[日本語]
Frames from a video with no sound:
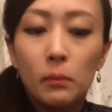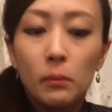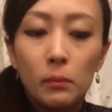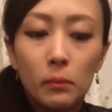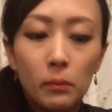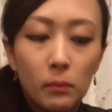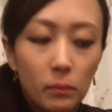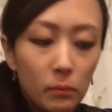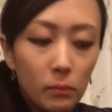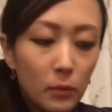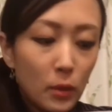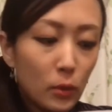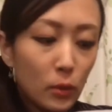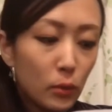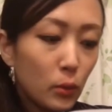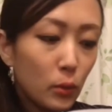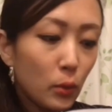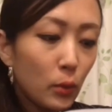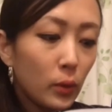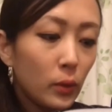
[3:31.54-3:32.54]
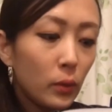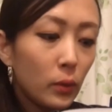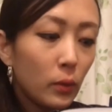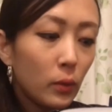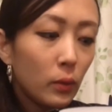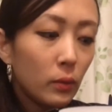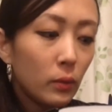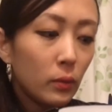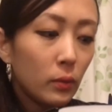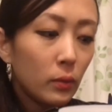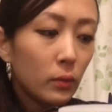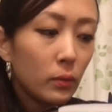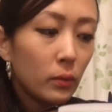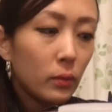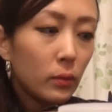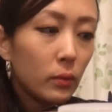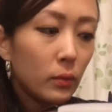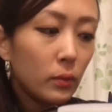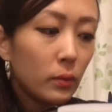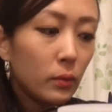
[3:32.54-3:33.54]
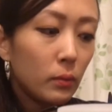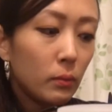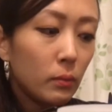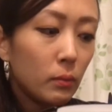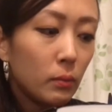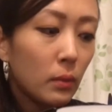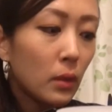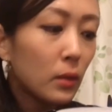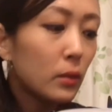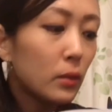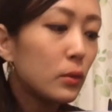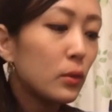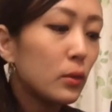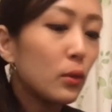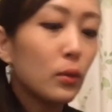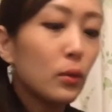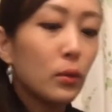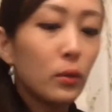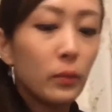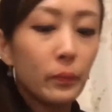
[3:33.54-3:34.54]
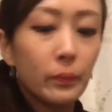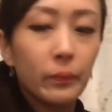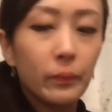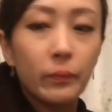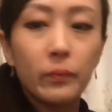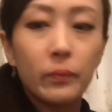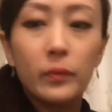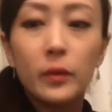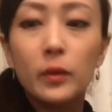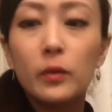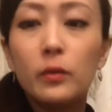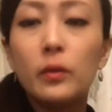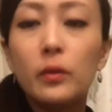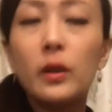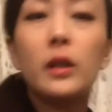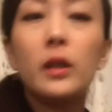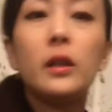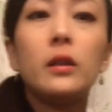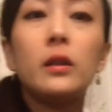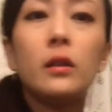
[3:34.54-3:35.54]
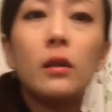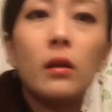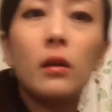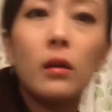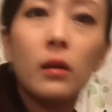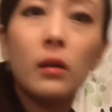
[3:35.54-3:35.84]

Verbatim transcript: まあ黒色真っ黒の上が